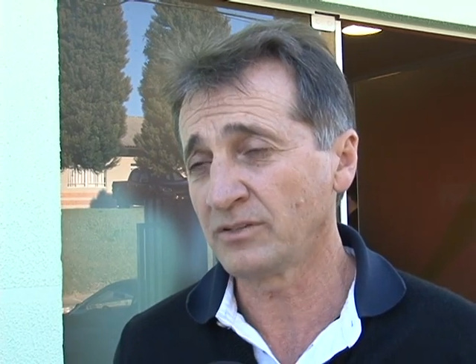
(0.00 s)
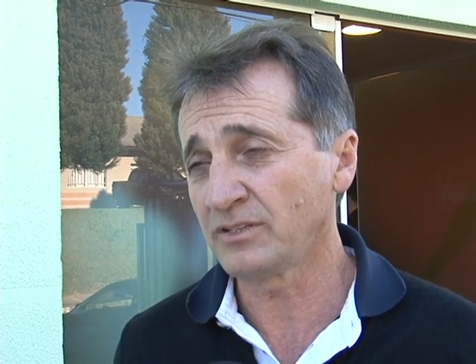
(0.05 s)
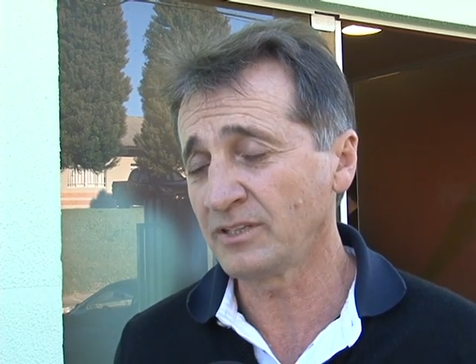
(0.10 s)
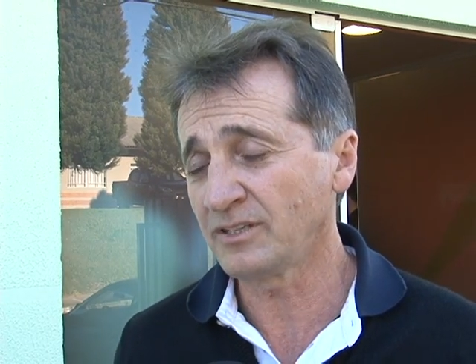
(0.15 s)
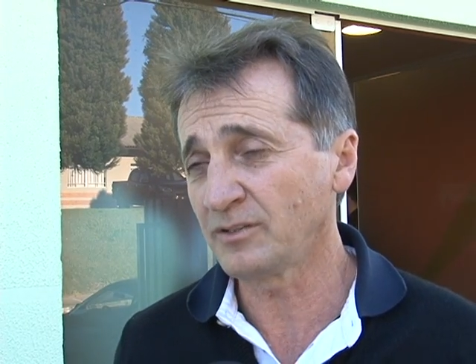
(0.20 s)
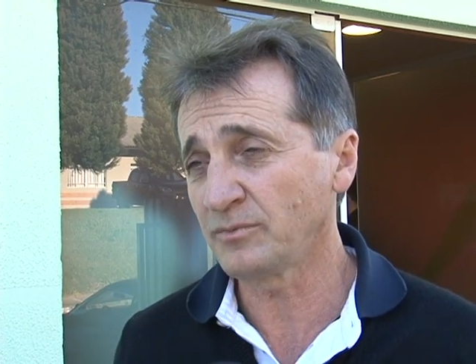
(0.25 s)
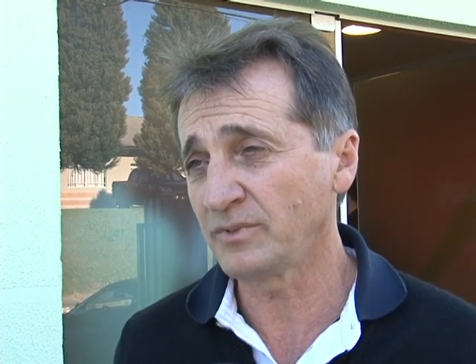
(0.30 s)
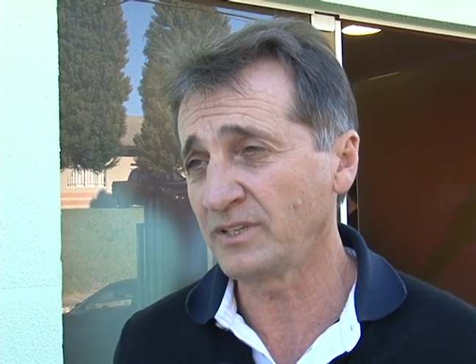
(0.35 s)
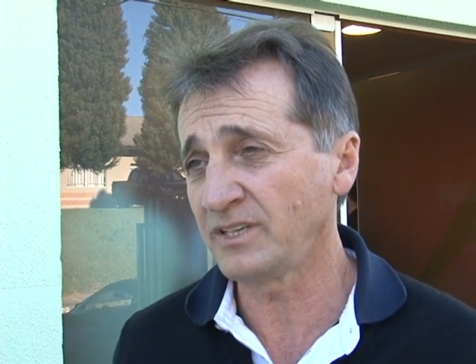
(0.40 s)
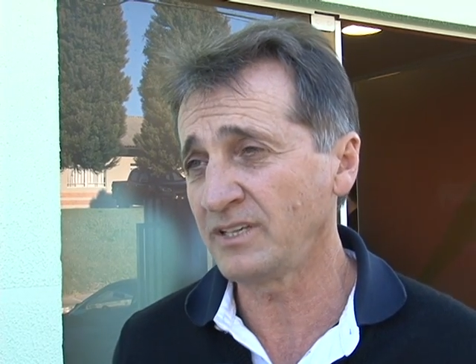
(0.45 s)

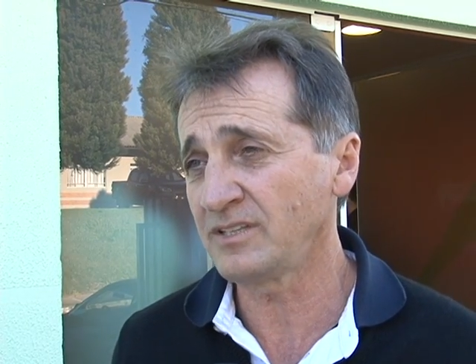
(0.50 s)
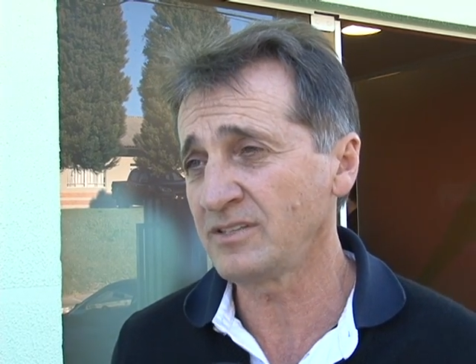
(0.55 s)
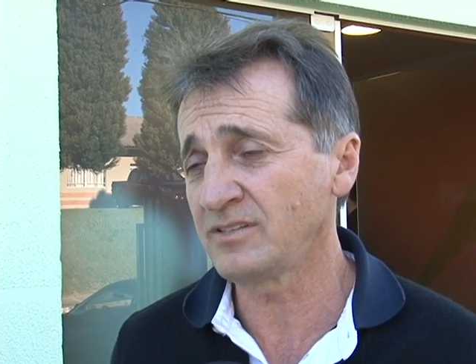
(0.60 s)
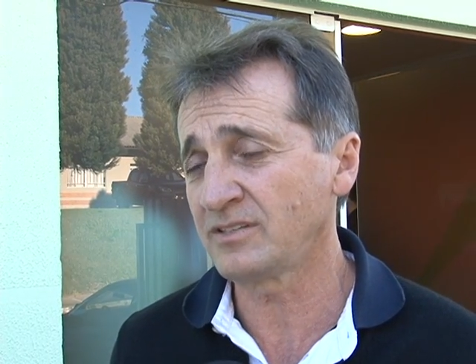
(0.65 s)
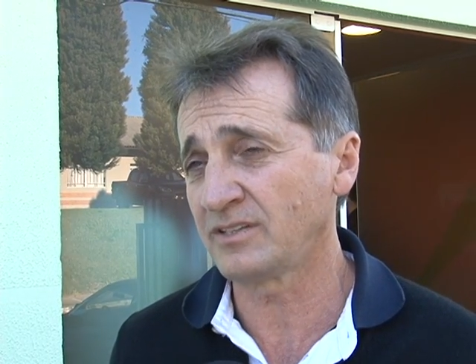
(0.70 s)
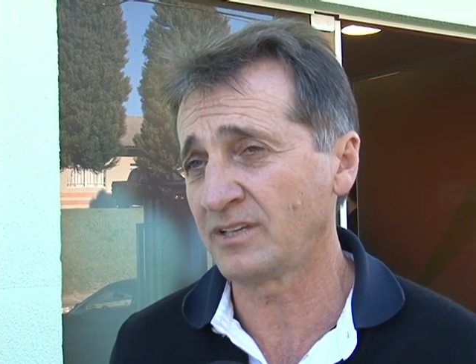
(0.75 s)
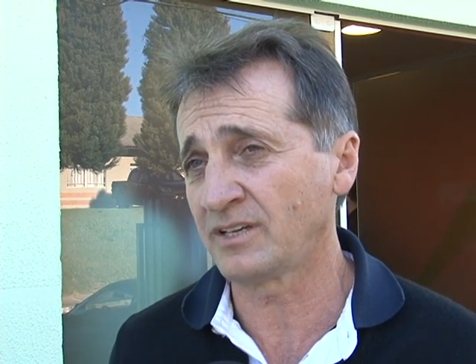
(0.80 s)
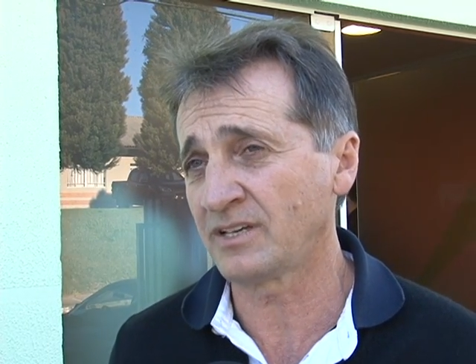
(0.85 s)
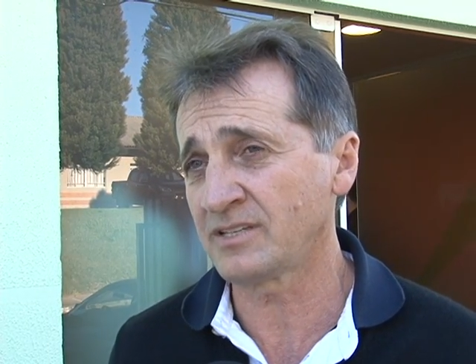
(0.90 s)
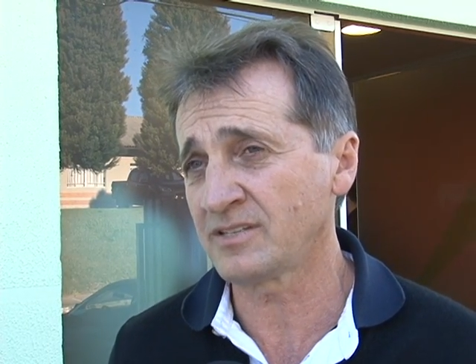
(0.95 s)

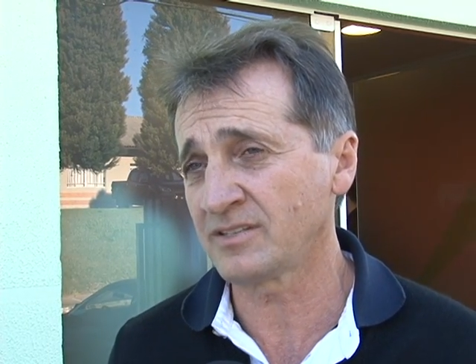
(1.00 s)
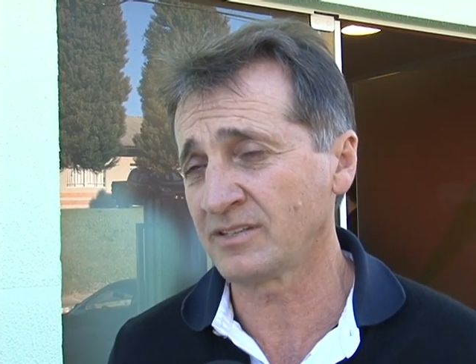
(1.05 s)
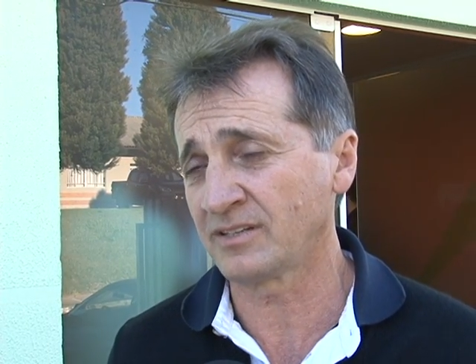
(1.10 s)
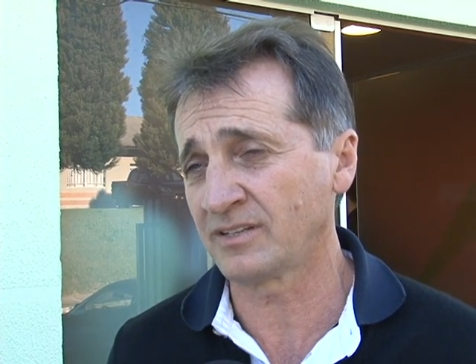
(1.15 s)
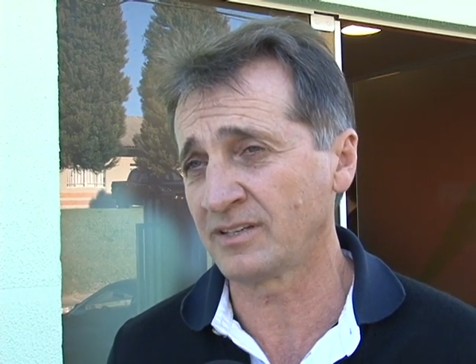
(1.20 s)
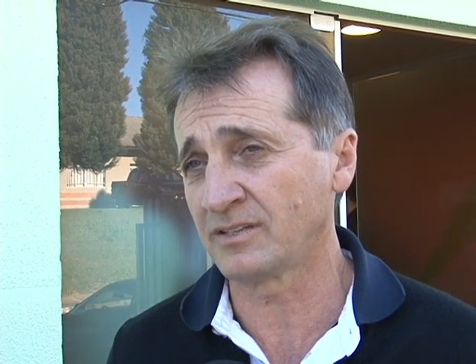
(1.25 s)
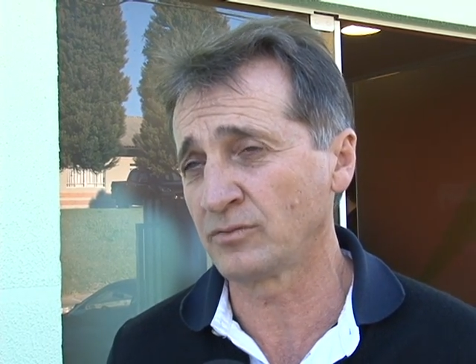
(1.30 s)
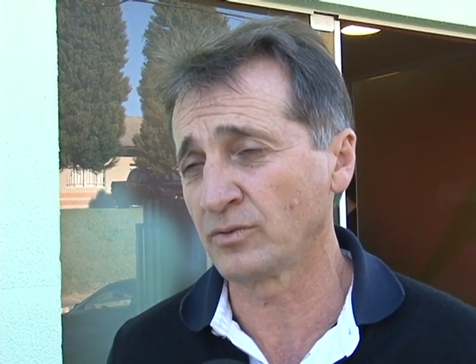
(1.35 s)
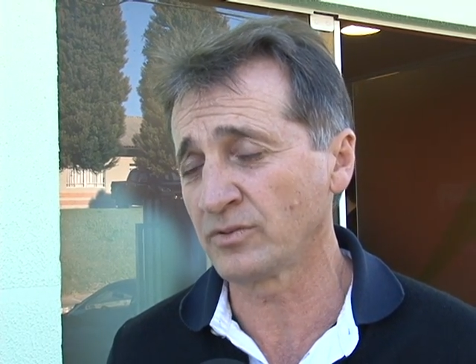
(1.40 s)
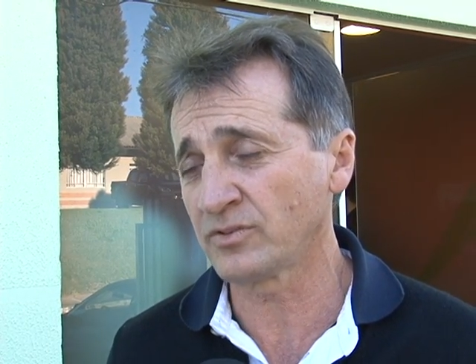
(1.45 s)
realmente,
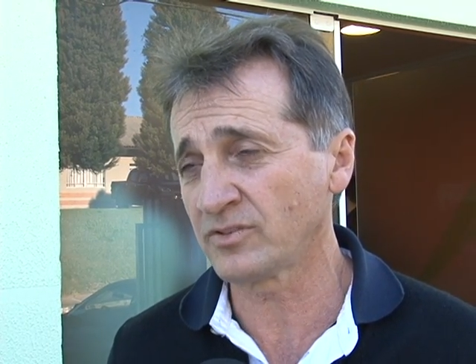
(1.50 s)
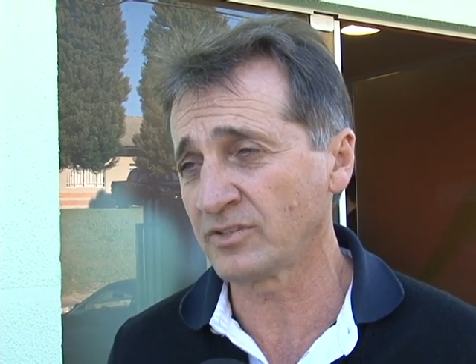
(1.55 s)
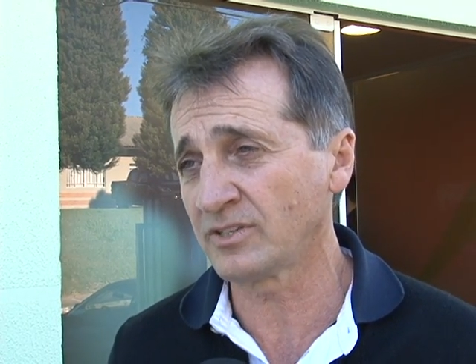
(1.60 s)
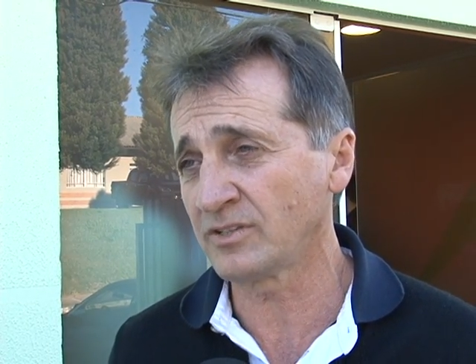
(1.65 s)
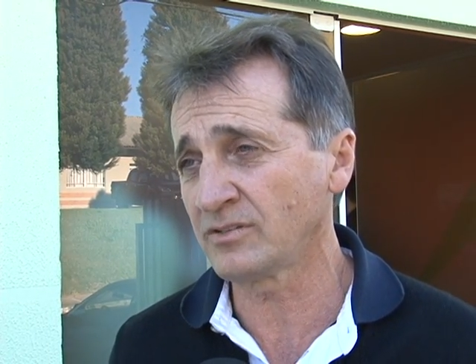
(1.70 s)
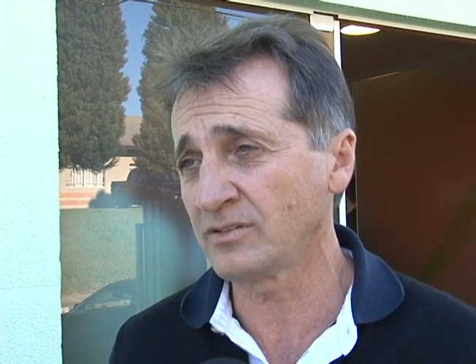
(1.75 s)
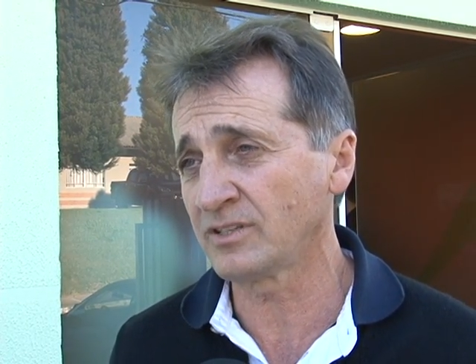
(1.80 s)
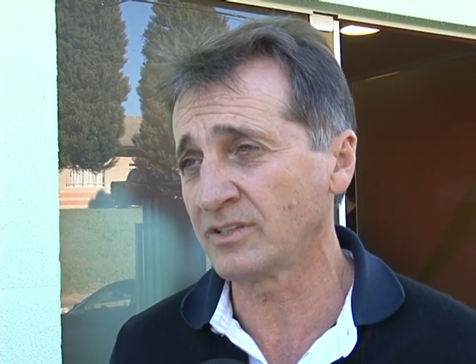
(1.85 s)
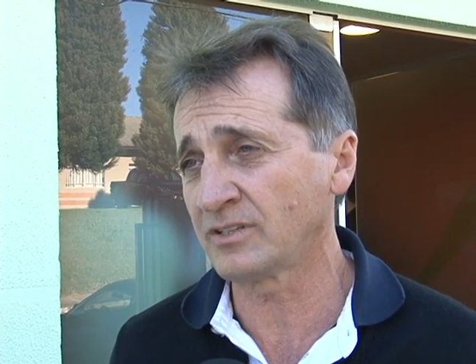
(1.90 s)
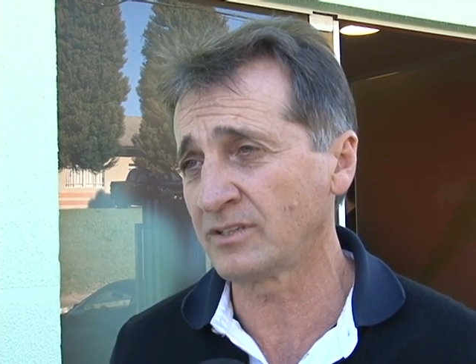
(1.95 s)
essa
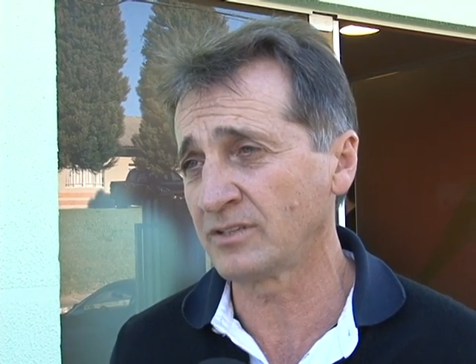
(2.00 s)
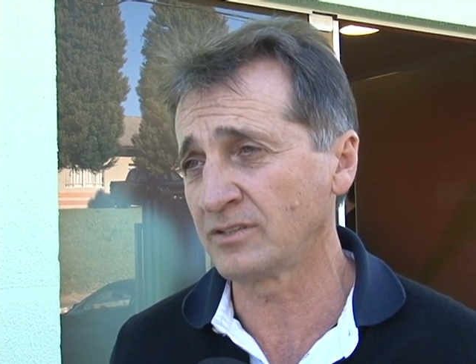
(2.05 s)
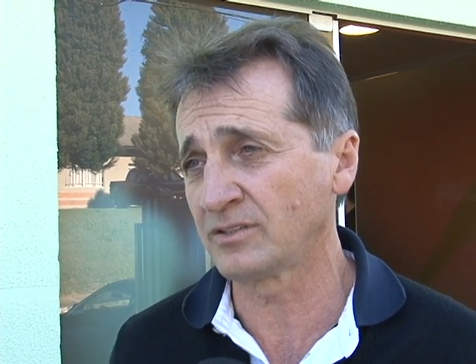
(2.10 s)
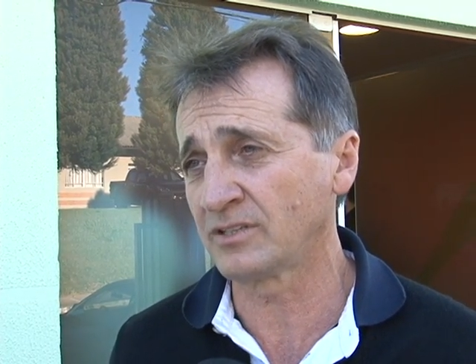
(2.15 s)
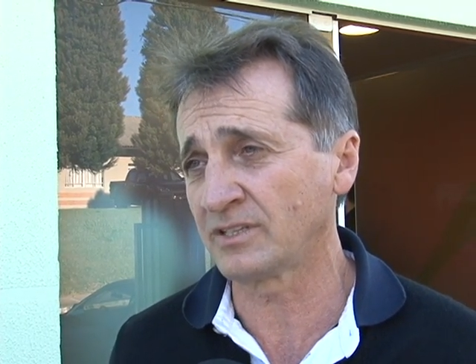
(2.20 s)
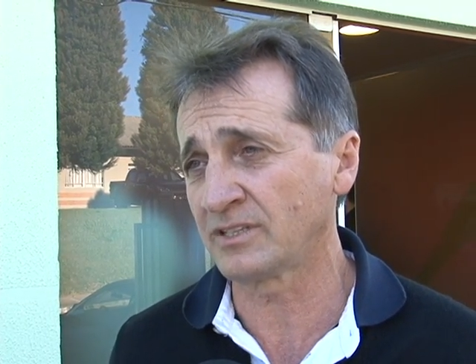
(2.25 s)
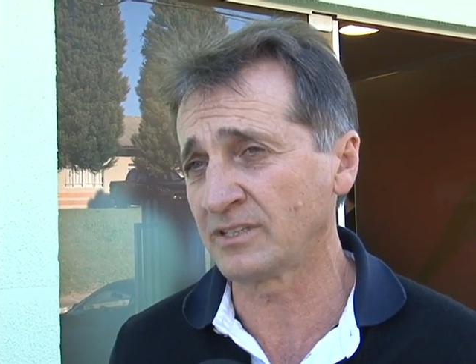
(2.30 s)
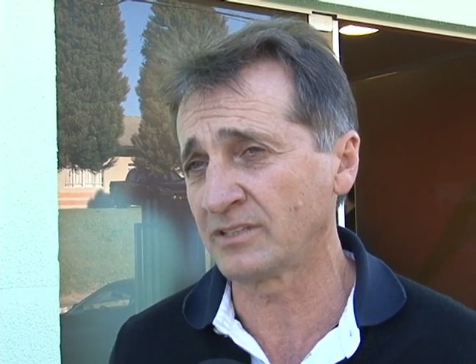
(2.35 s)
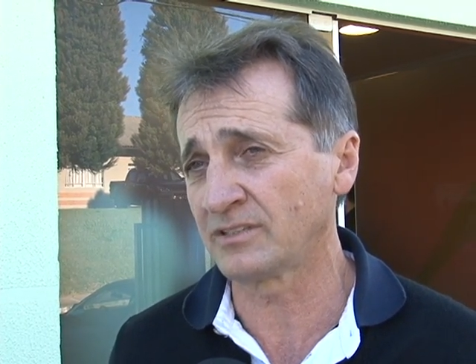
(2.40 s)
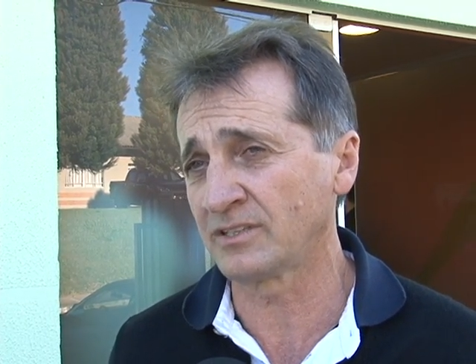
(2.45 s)
adoção da, da,